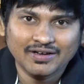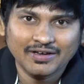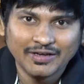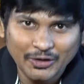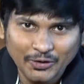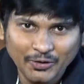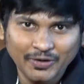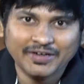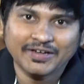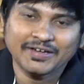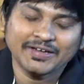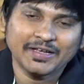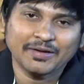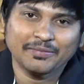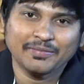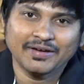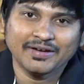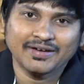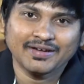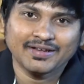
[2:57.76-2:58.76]
లియో
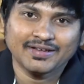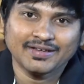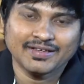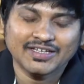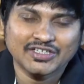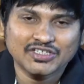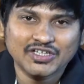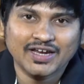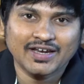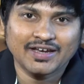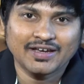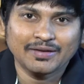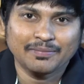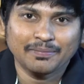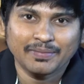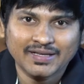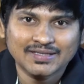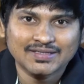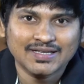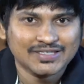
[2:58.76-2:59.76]
ఎంటర్టైన్మెంట్ ఈ ఛానల్ని
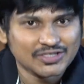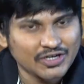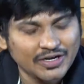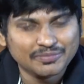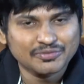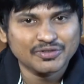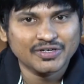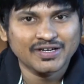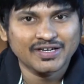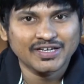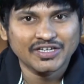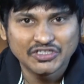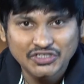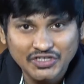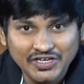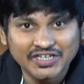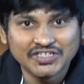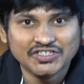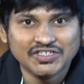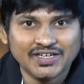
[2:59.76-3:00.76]
ప్లీజ్ సబ్స్క్రైబ్ చేయండి
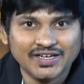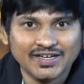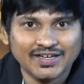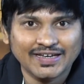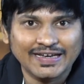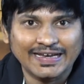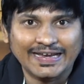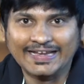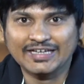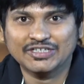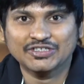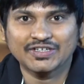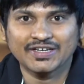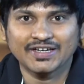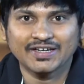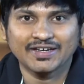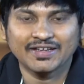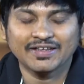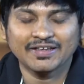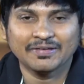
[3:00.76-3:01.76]
షేర్ చేయండి లైక్
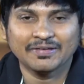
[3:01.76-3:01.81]
చేయండి